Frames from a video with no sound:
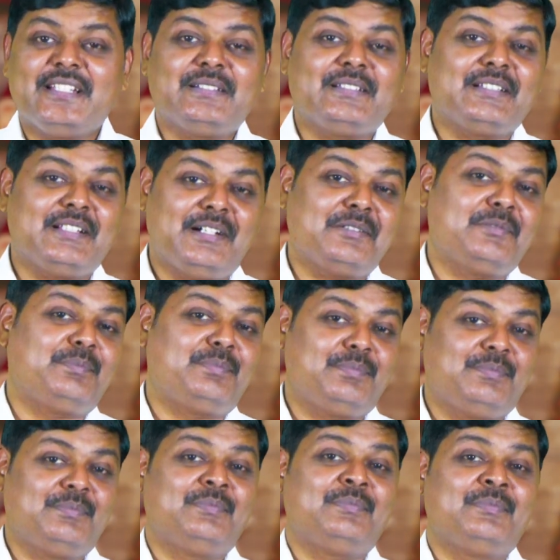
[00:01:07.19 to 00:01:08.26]
நீங்களும் நானும்
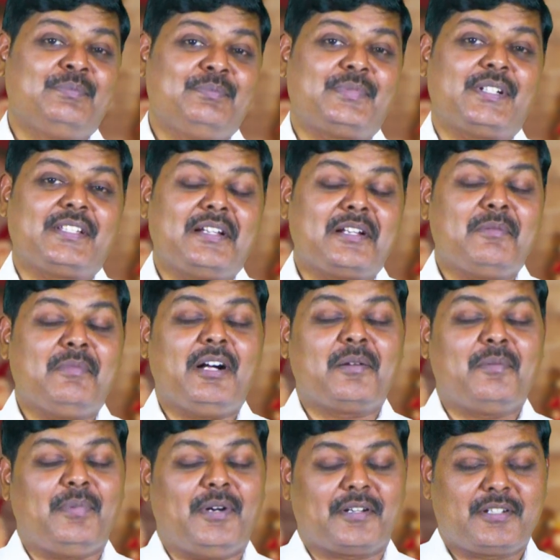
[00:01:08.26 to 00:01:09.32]

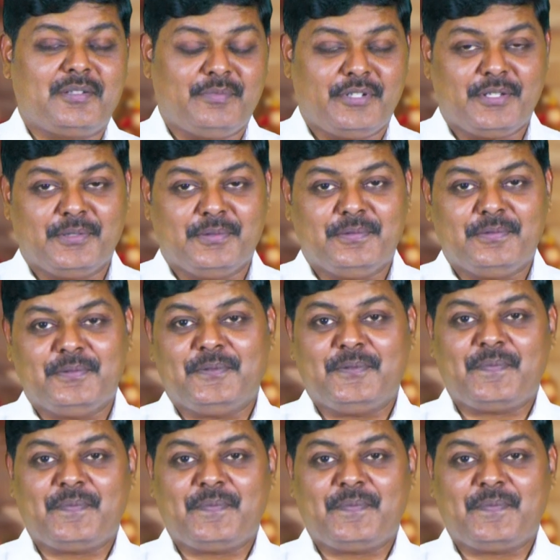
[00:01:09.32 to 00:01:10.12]
பிரதானமாக பார்க்க முடியும்